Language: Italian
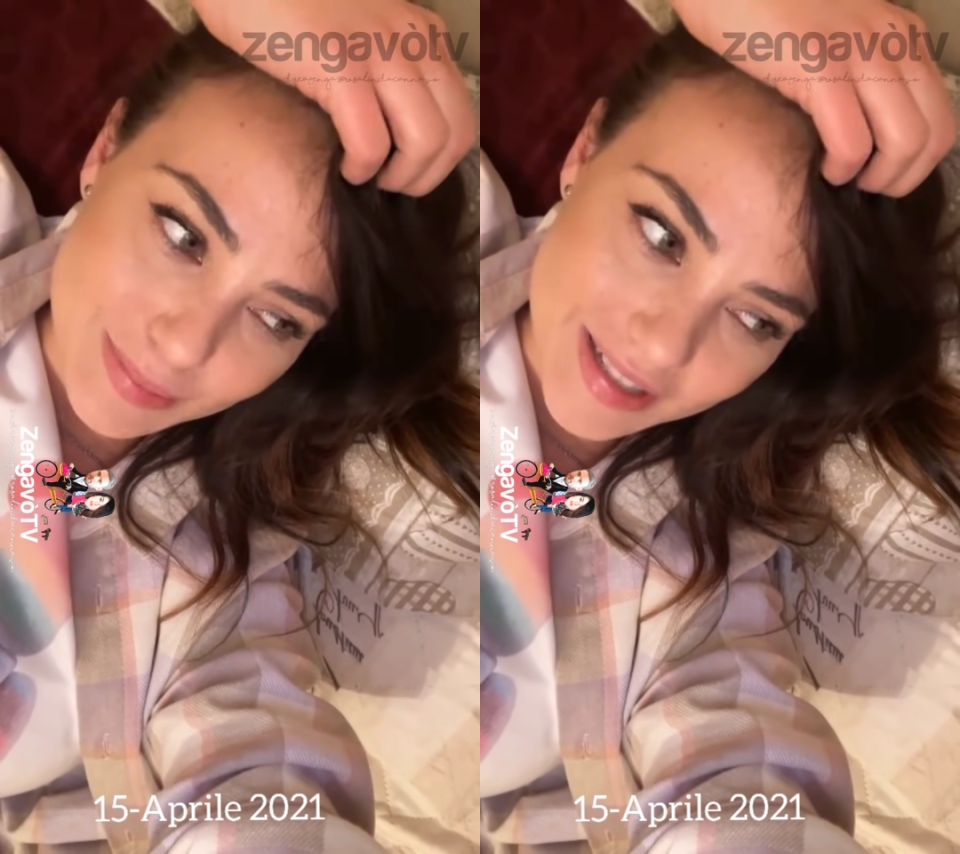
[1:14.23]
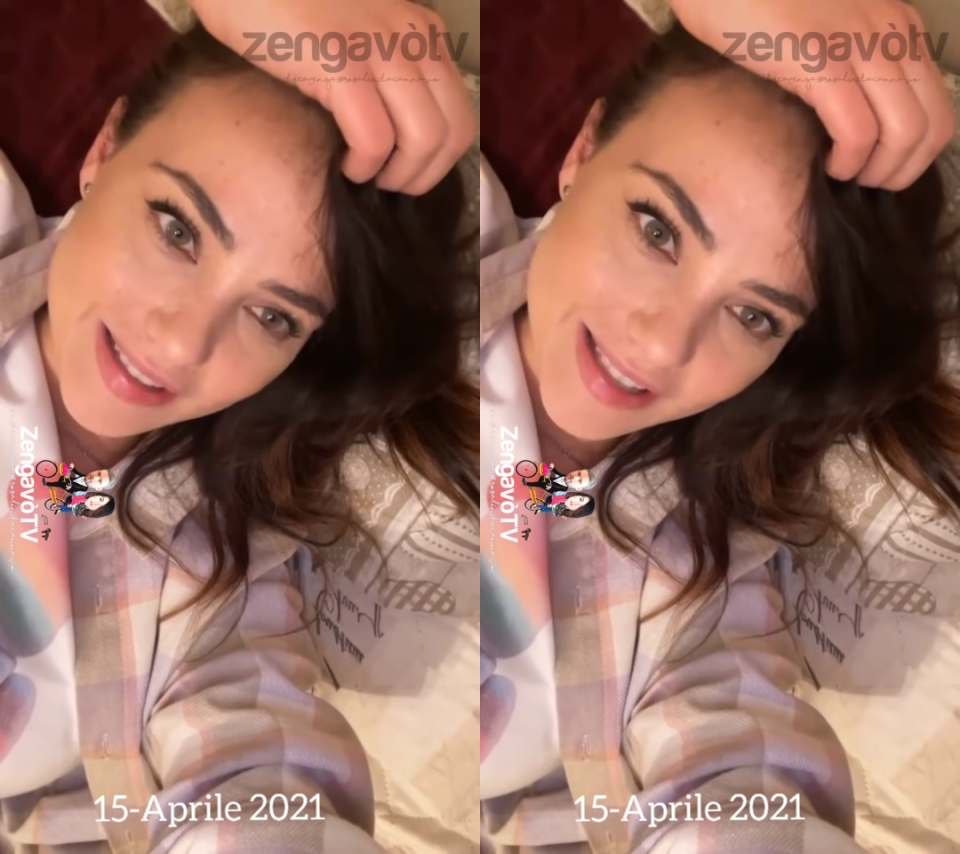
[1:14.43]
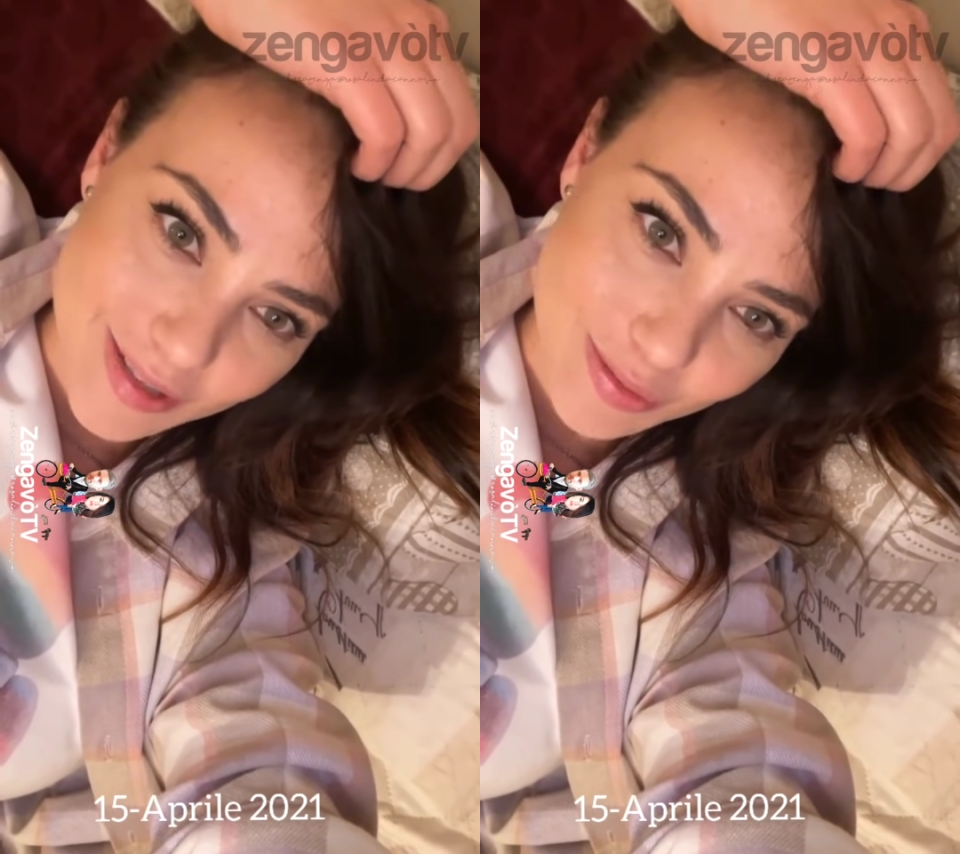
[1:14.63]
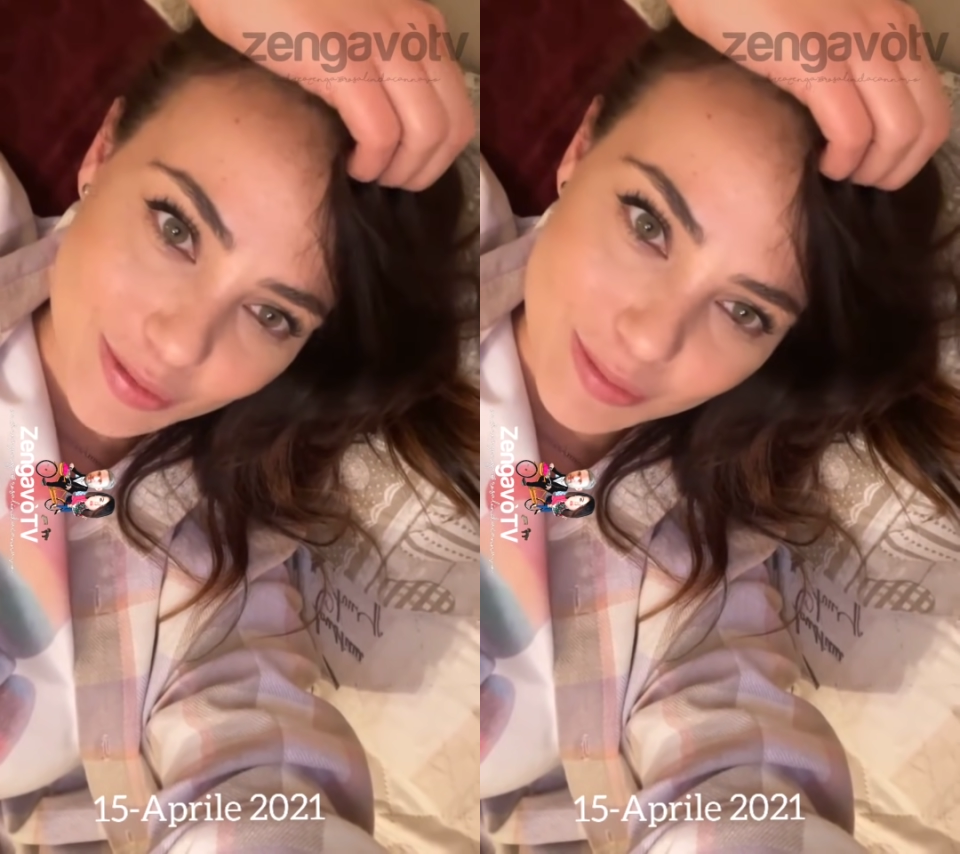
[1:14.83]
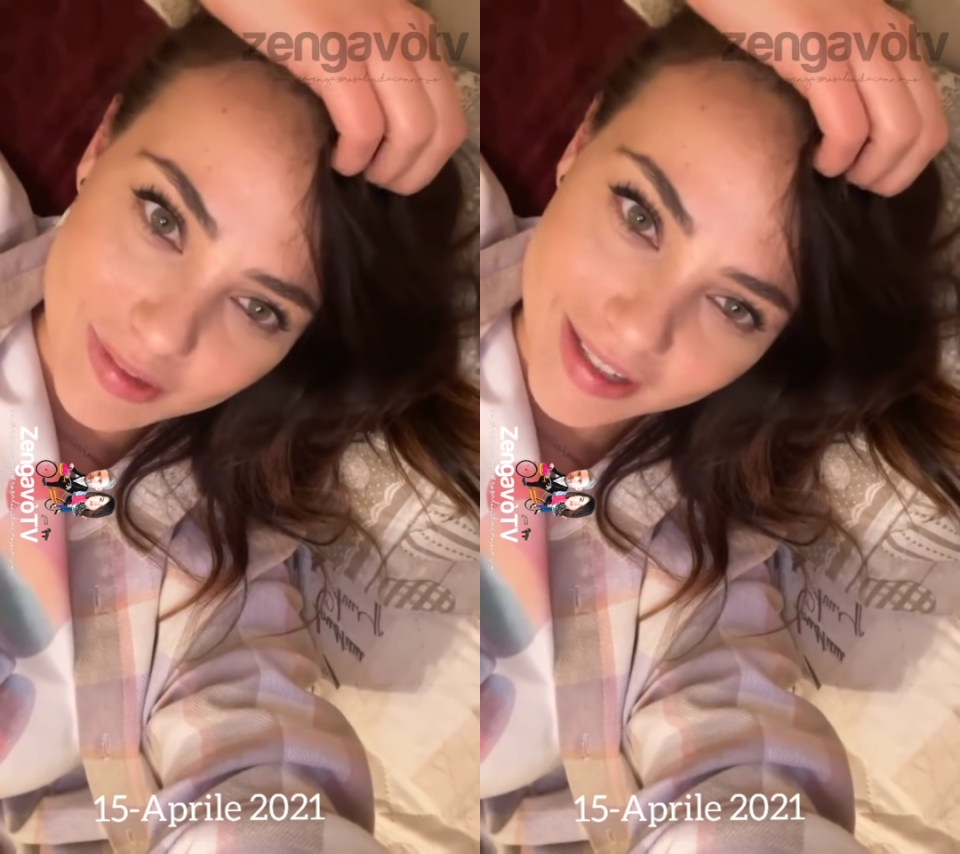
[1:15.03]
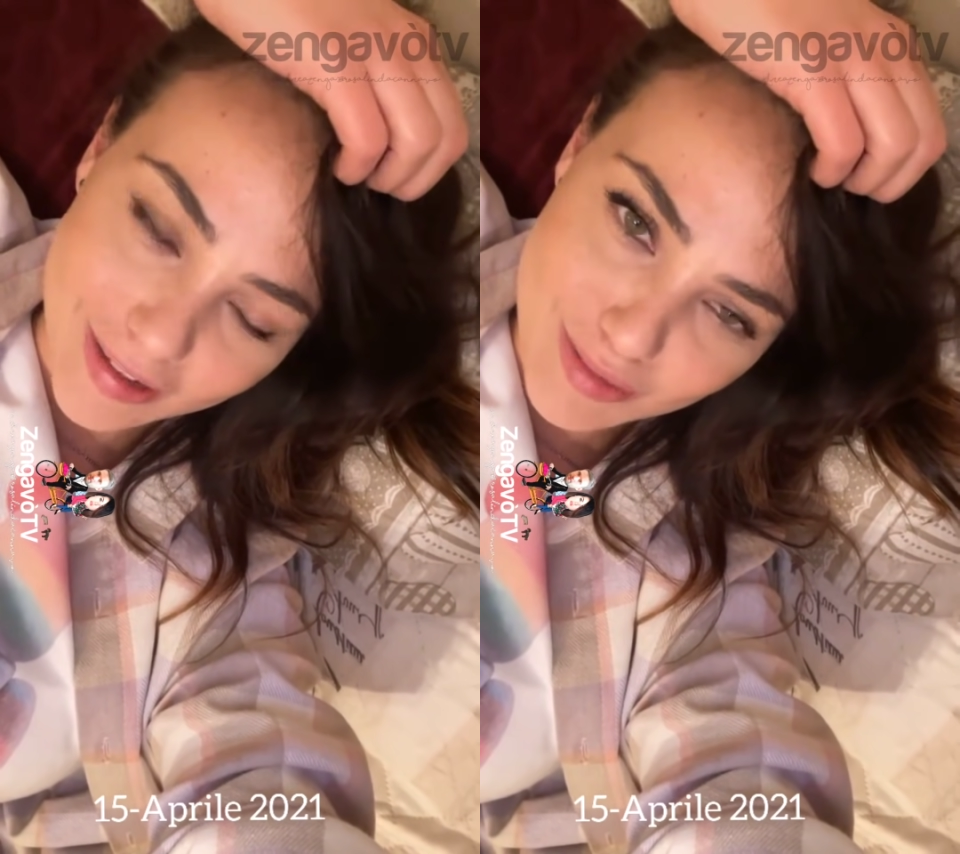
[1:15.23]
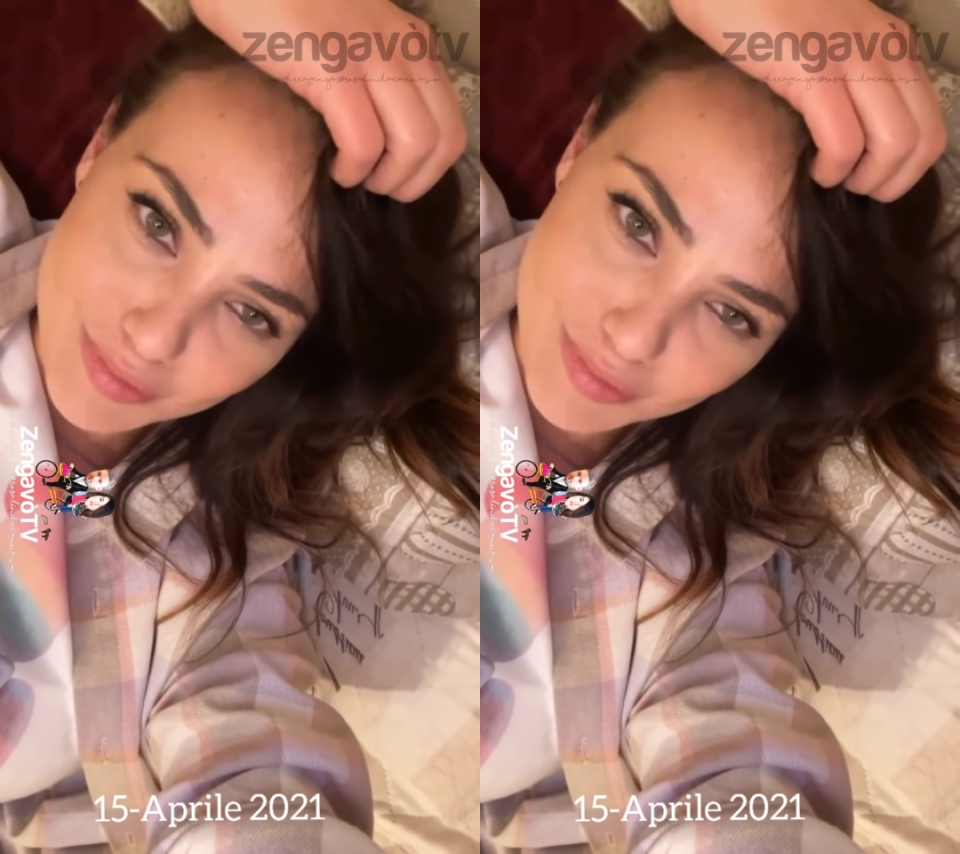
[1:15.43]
persino dormire nel